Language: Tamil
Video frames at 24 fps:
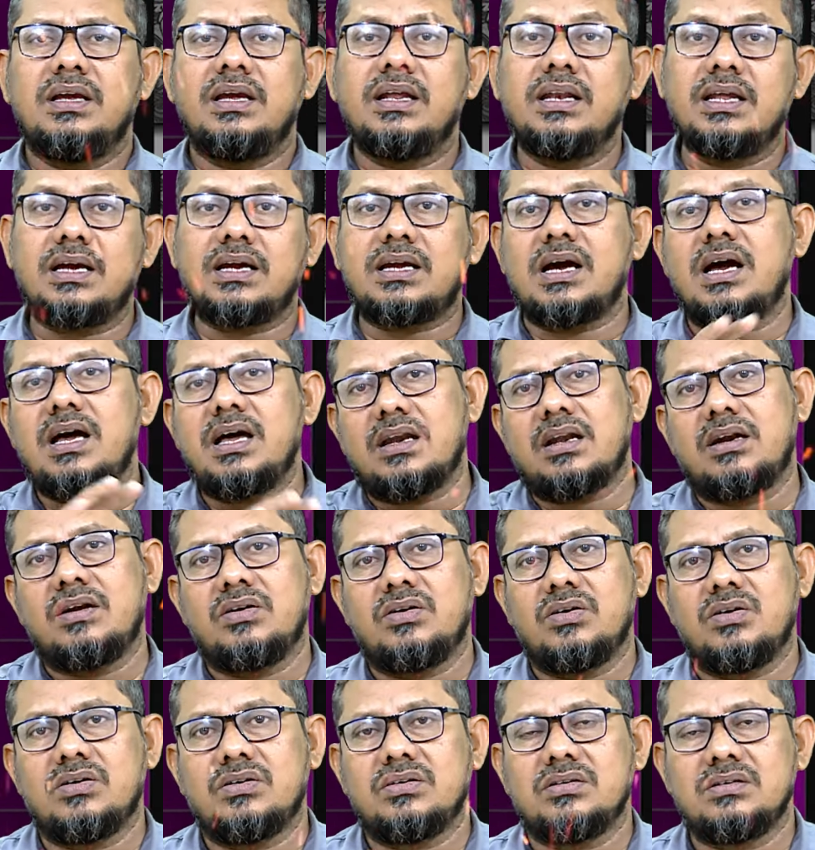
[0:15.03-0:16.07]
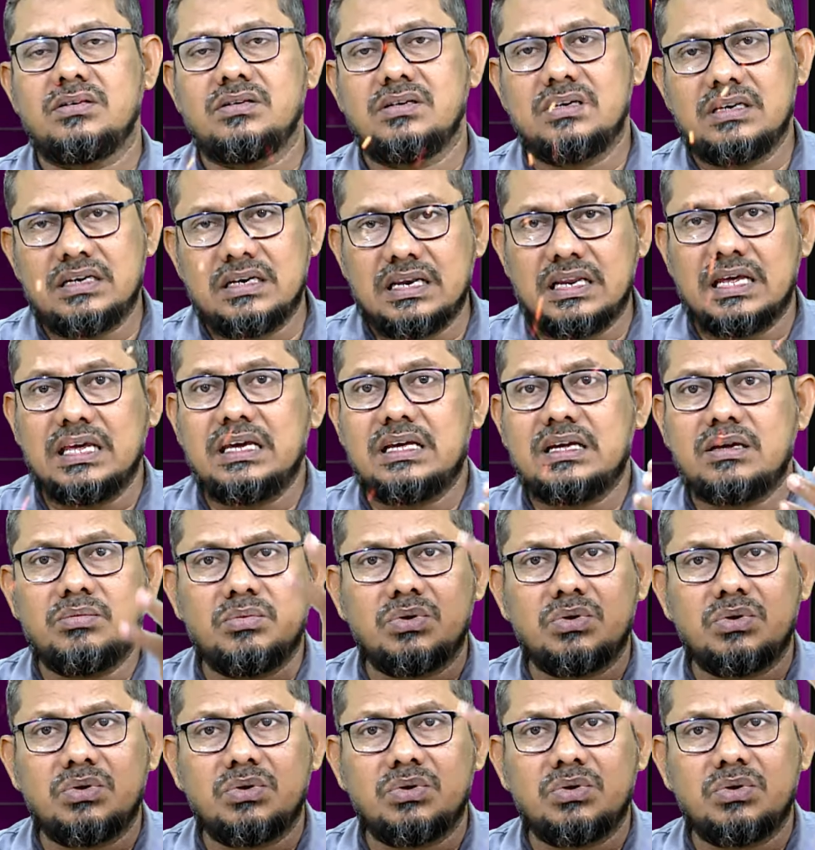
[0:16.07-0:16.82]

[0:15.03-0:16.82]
என்ன காரணம் லைக்